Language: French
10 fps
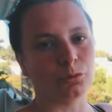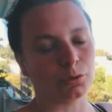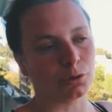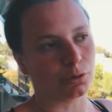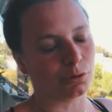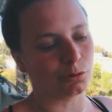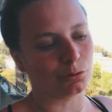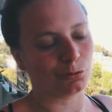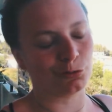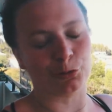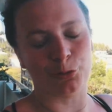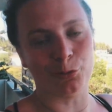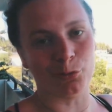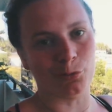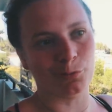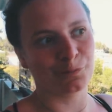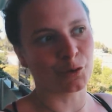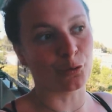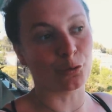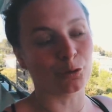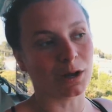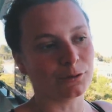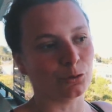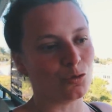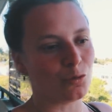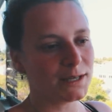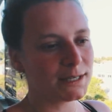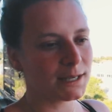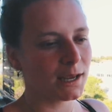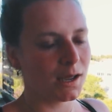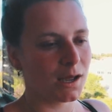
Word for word: Donc, donc du coup, on, roulera de nuit.